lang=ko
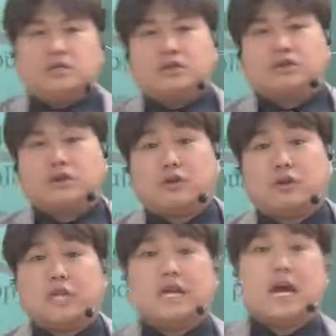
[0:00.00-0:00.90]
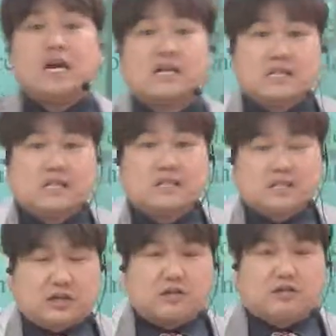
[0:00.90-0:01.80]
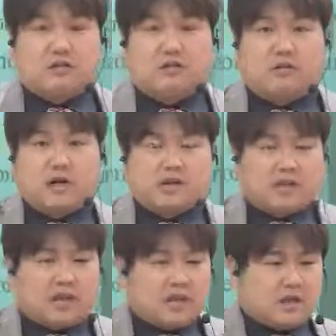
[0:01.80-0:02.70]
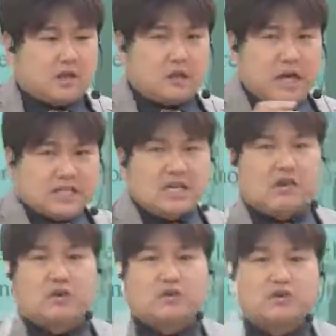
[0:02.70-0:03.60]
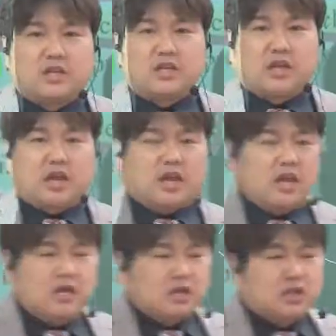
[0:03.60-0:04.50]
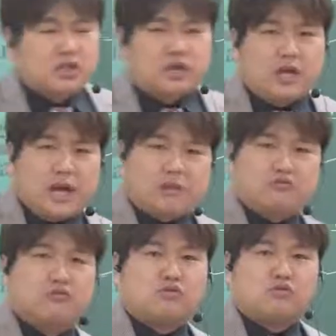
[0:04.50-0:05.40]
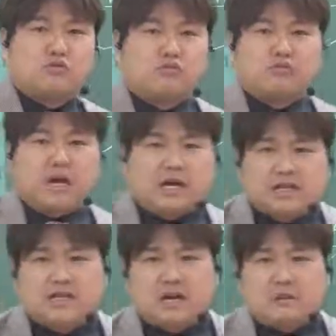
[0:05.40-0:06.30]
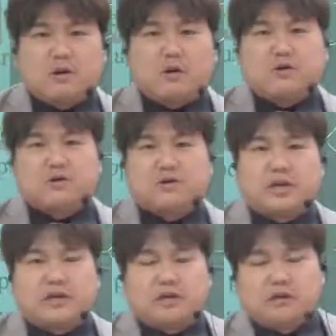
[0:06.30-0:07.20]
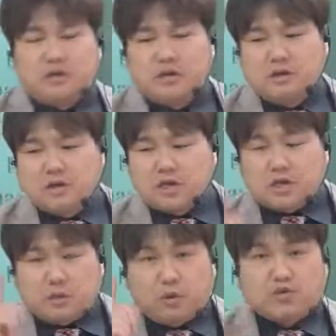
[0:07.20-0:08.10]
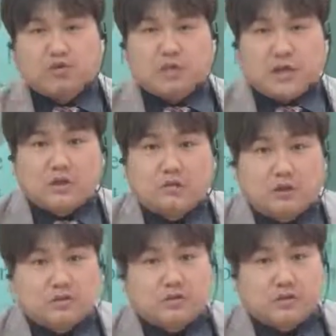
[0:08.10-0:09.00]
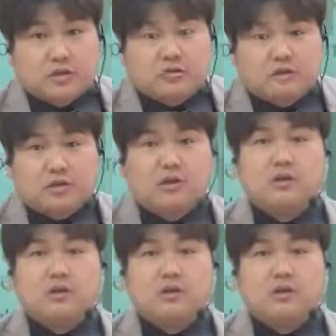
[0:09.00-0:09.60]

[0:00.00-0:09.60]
이런 인강을 찍어서 할 때 가장 걱정되는 게 그 전에 아무것도 공부를 안 했을까봐 걱정이에요. 기본으로 단어 외우셔야 되고요.